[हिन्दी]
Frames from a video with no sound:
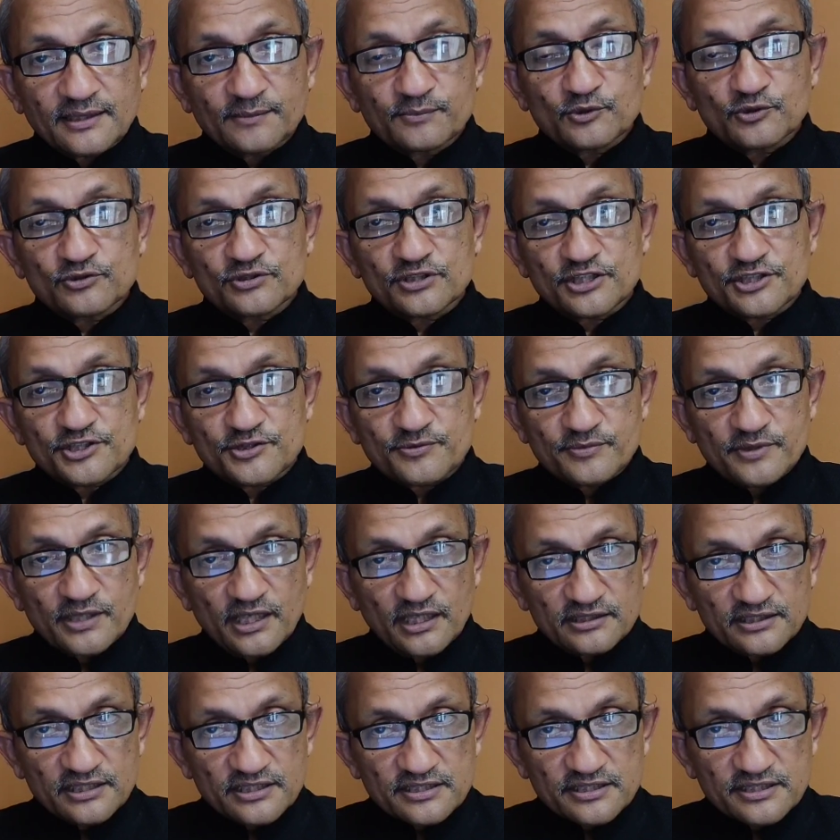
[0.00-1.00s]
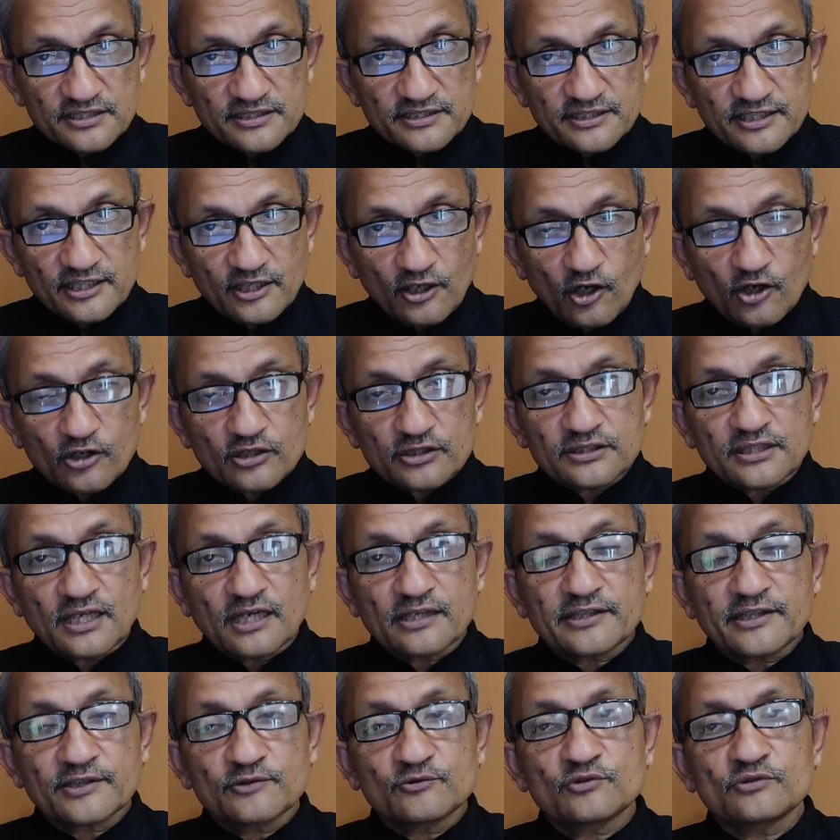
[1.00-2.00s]
आपको सच में आना चाहिए और
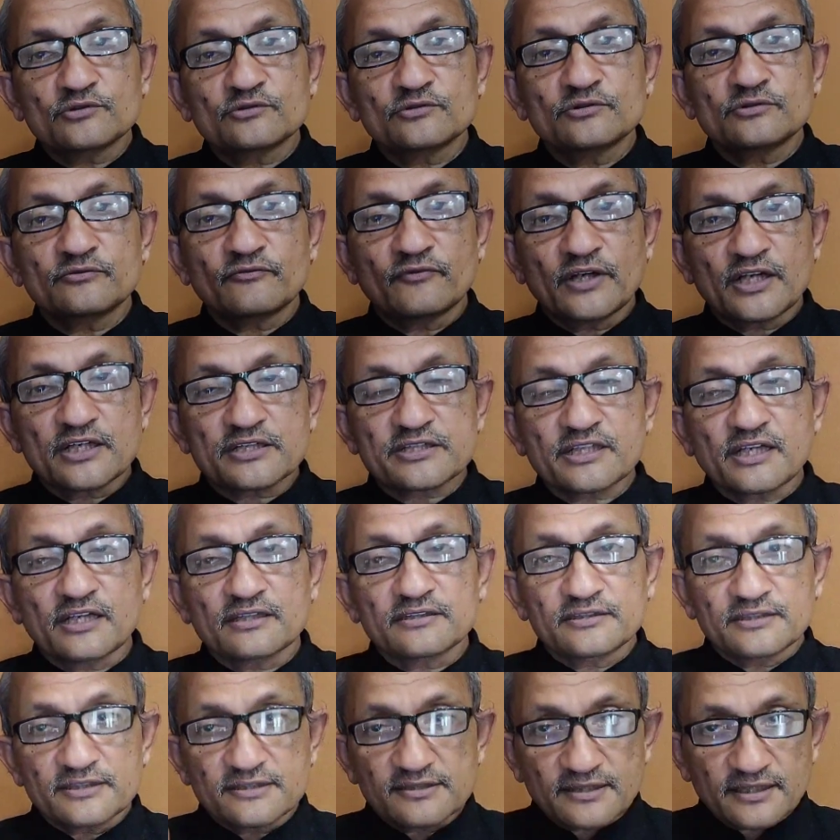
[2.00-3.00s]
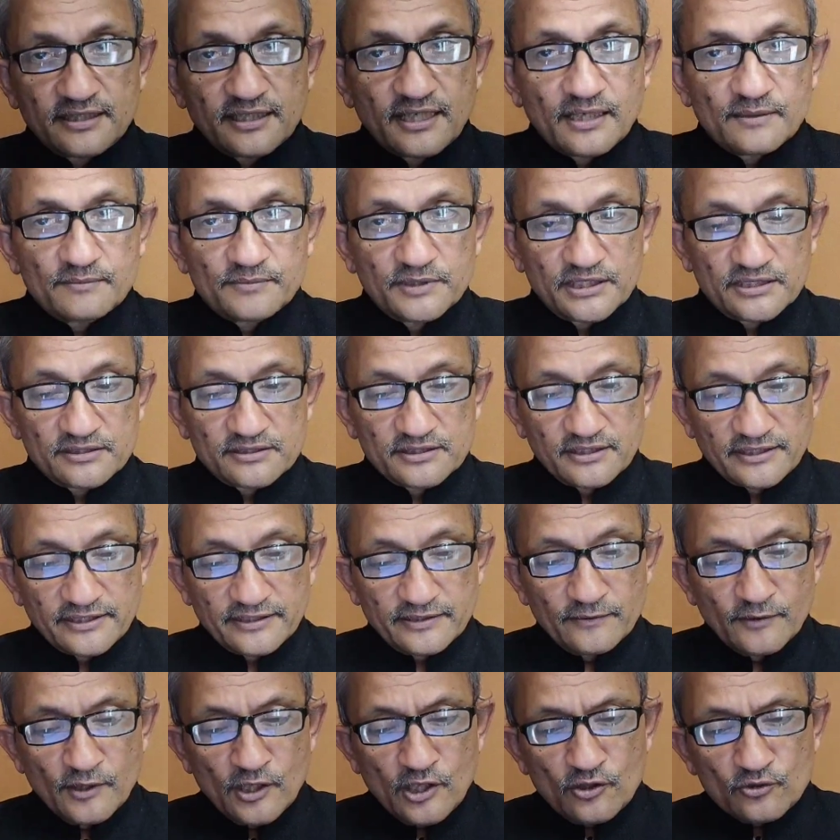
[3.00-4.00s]
ताकि वो वहाँ शांति से काम कर
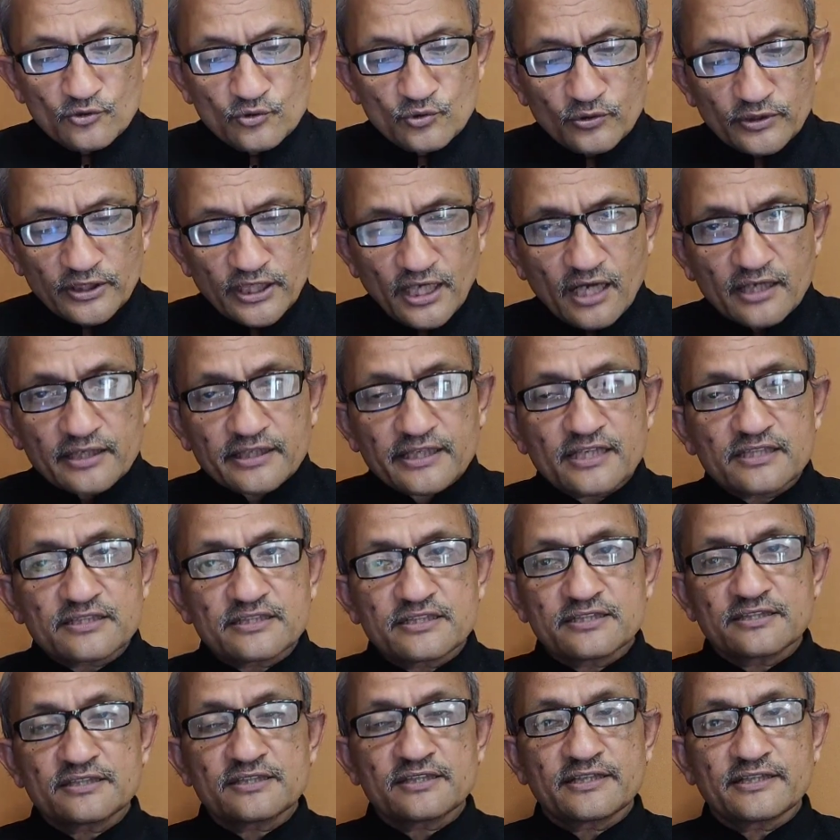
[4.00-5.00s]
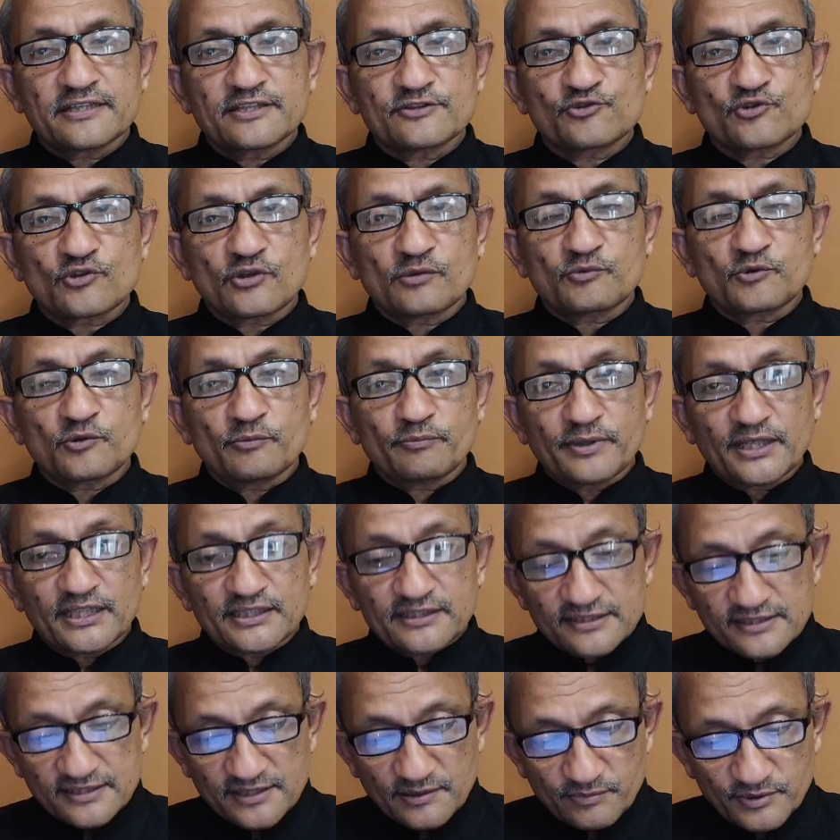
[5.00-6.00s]
सकें तो क्या क्या चीज़ें हैं जो आपको
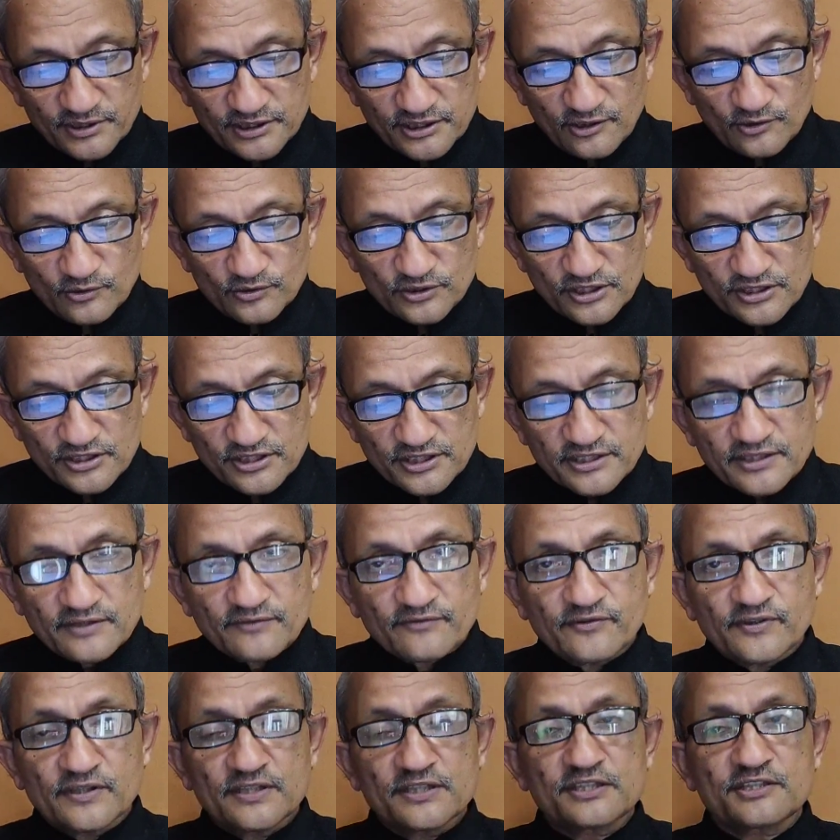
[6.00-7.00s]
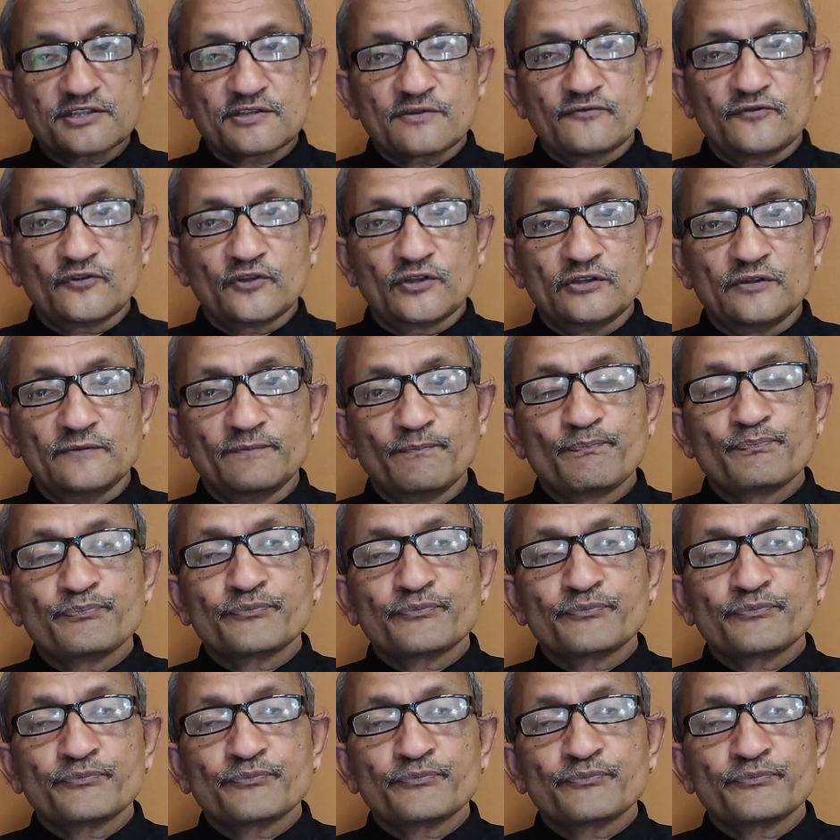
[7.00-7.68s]
पहले से पता होना चाहिए फ़र्स्ट ऑफ ऑल